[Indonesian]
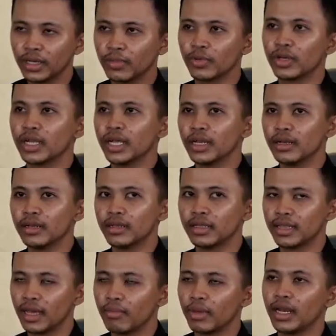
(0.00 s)
kemungkinan
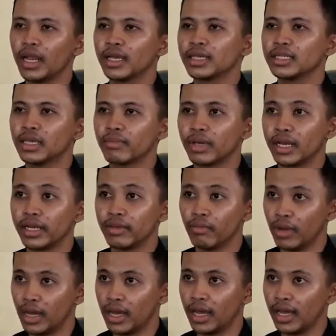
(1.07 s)
ditambahin lagi sampai
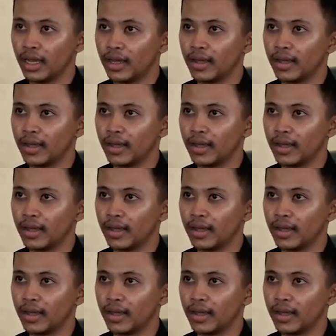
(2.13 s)
lima